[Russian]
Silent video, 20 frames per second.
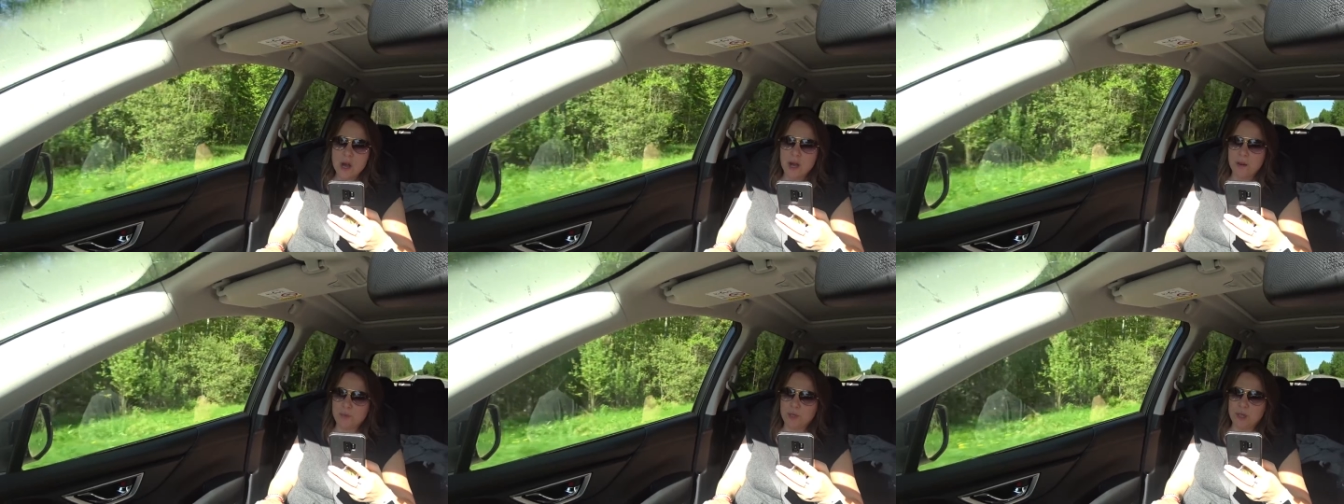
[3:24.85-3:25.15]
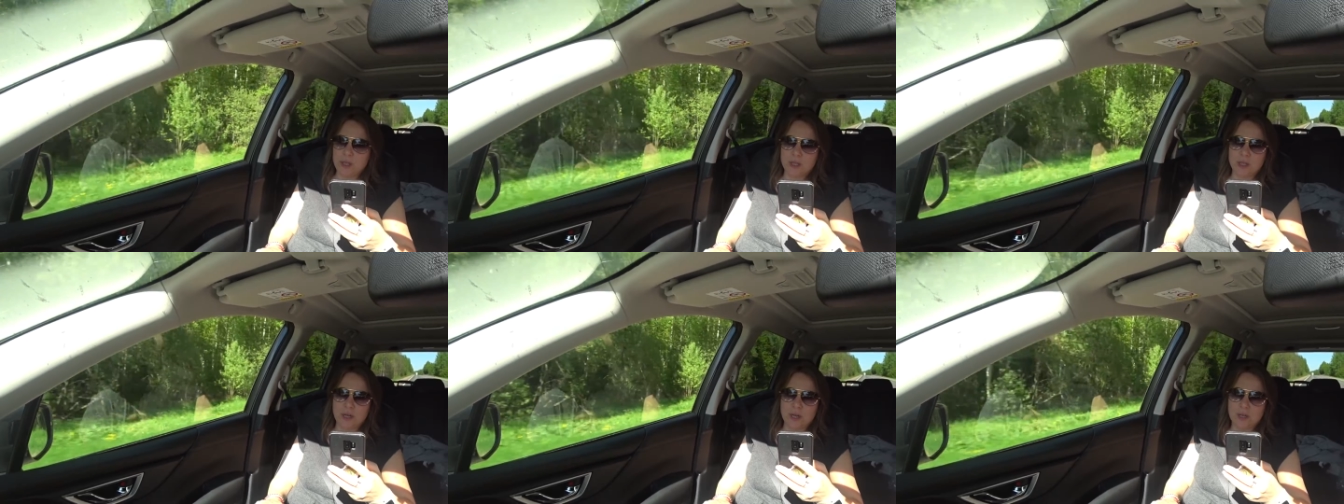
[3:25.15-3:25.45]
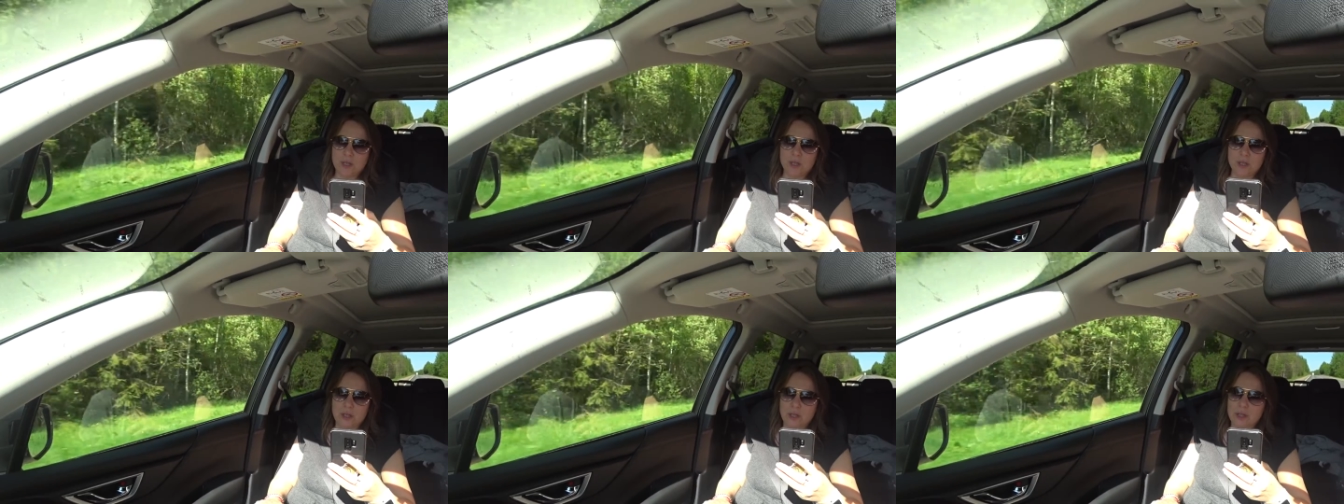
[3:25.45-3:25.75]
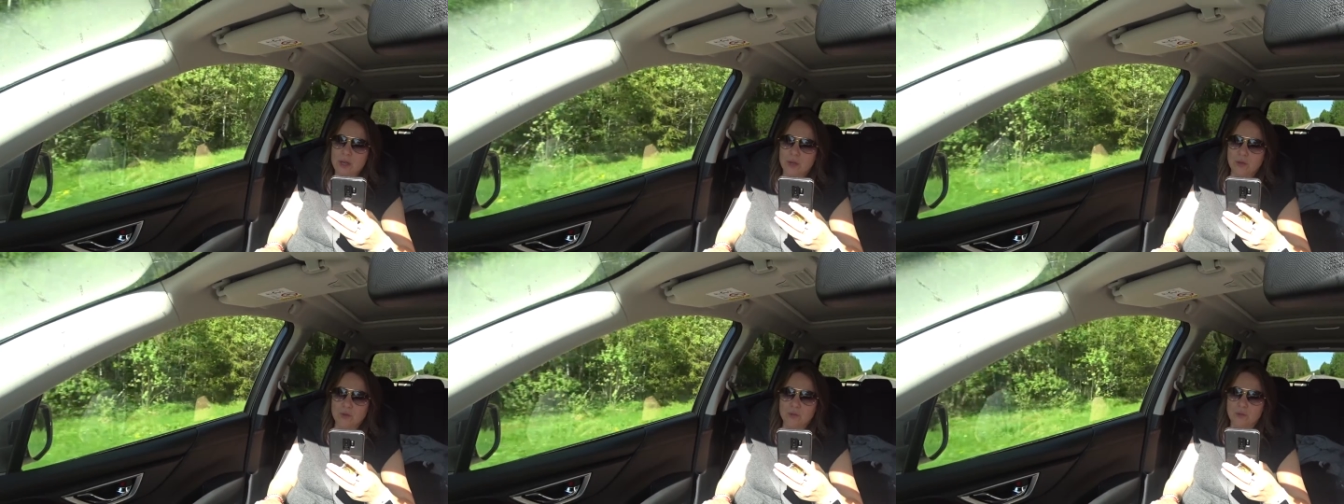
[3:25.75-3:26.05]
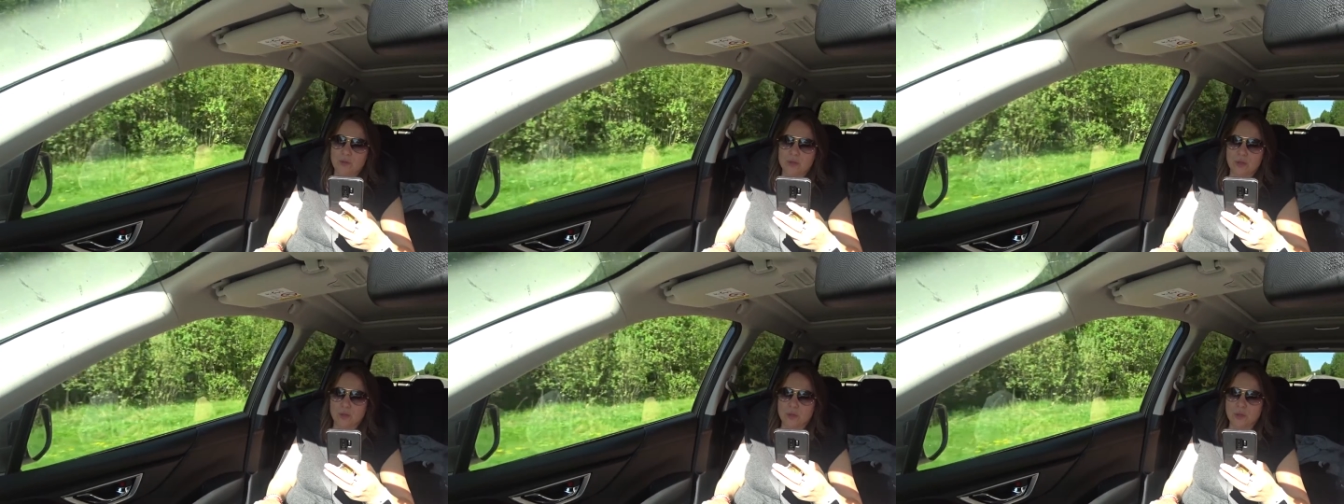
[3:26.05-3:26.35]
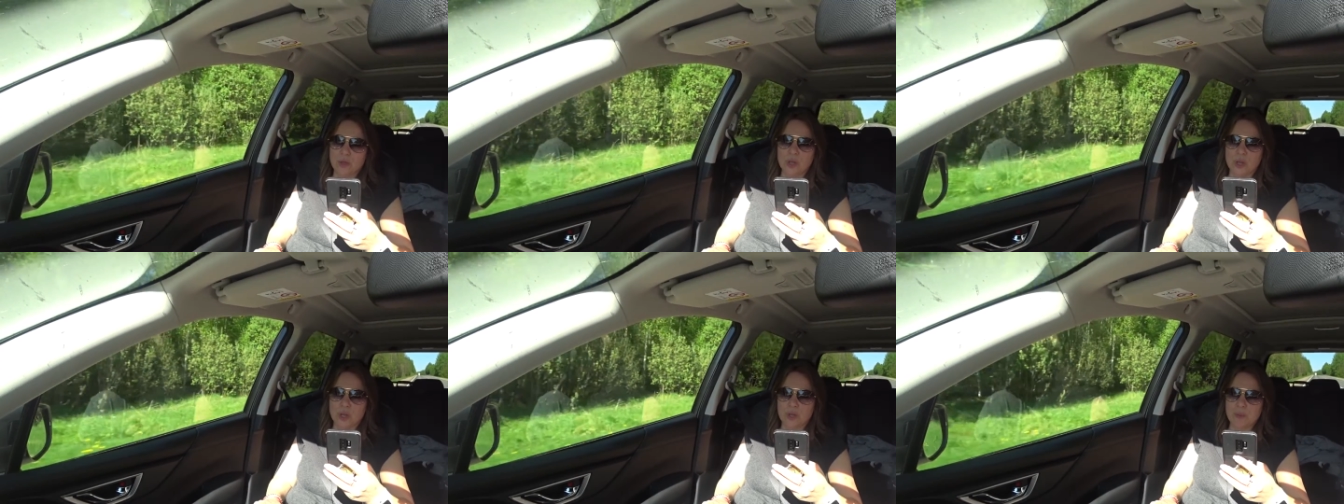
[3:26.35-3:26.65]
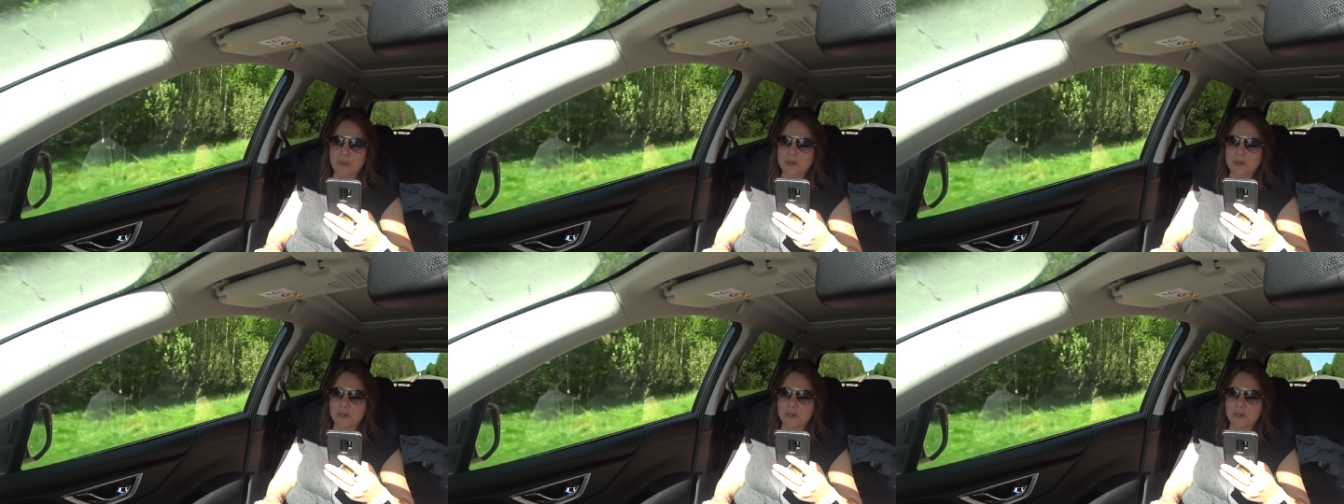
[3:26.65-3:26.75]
общаться каждый день, я думаю, что нет.